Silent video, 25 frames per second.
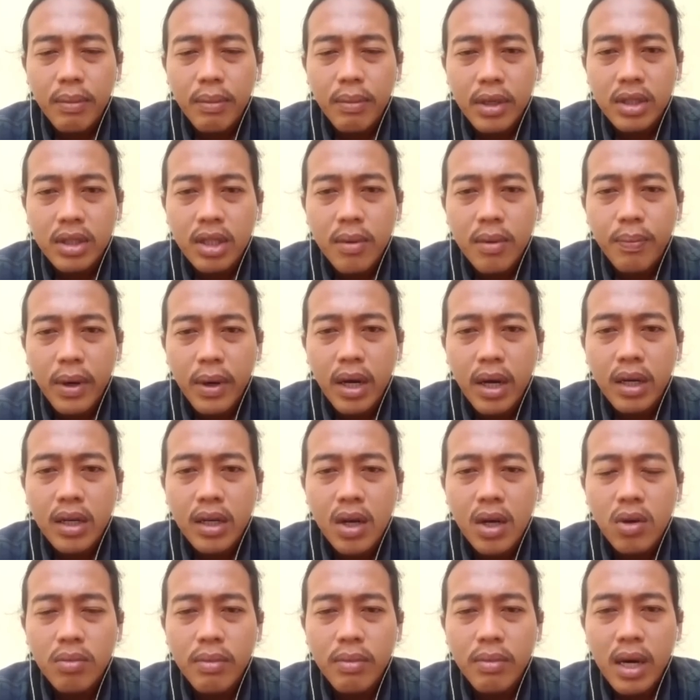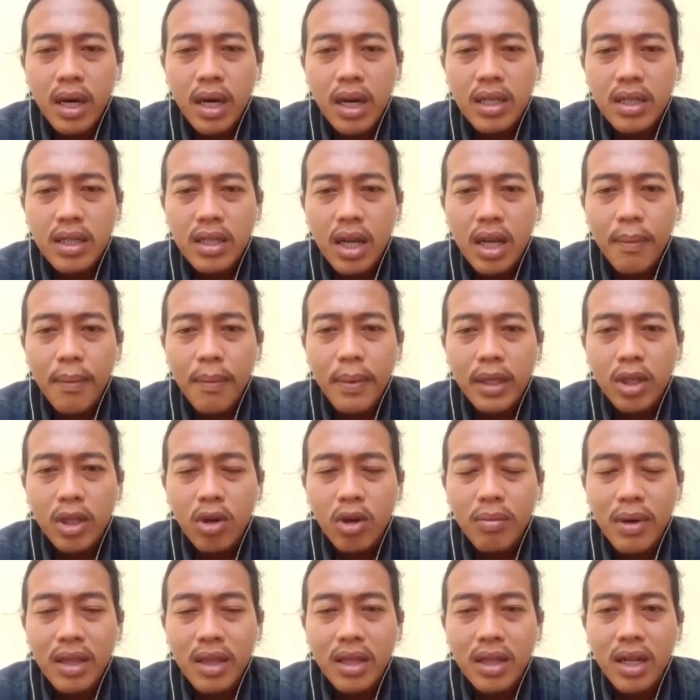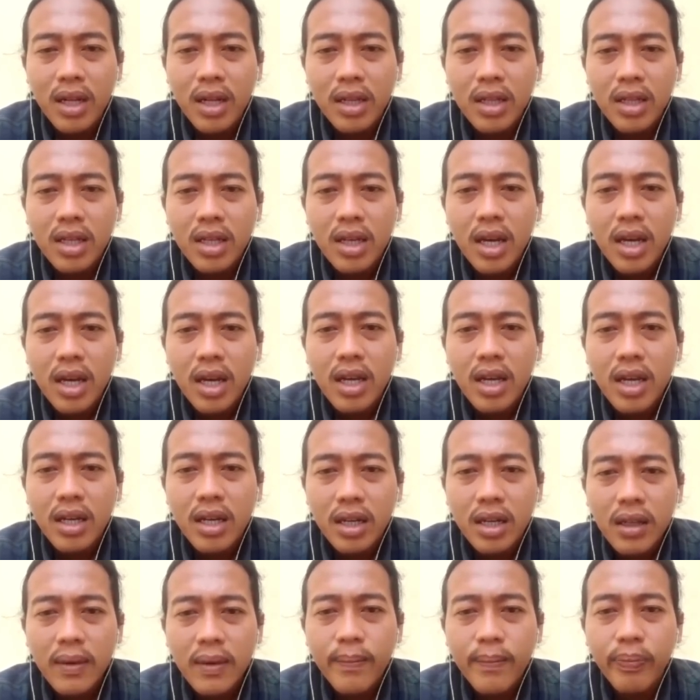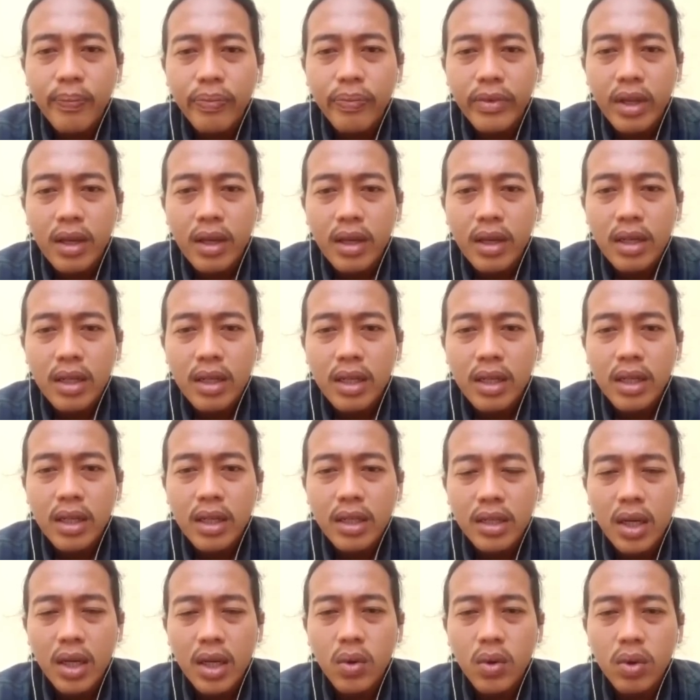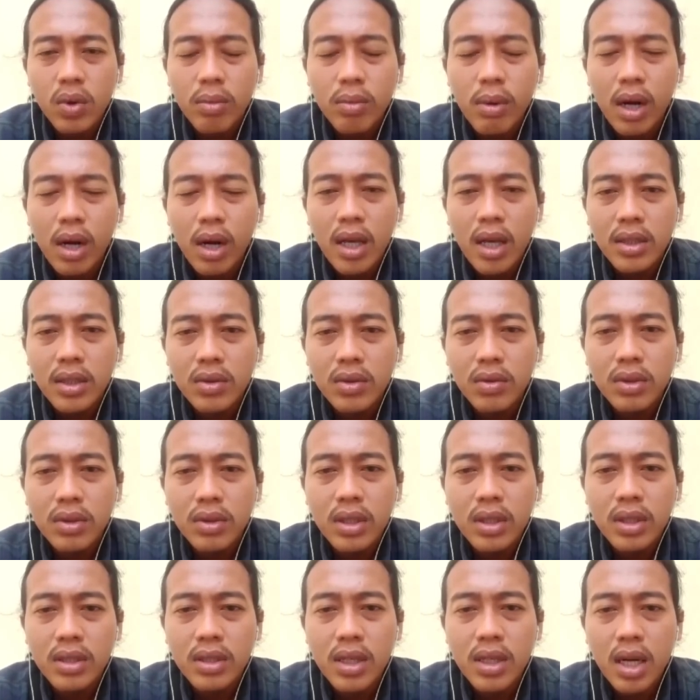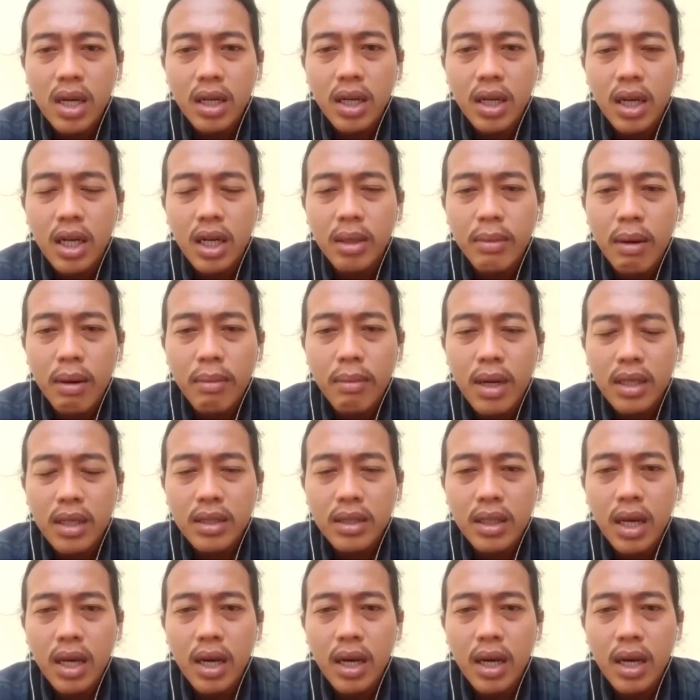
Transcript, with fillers: Festival Gauma Raja Lapatau Matanatika ini diketahui berlangsung sejak 15 uh, eh,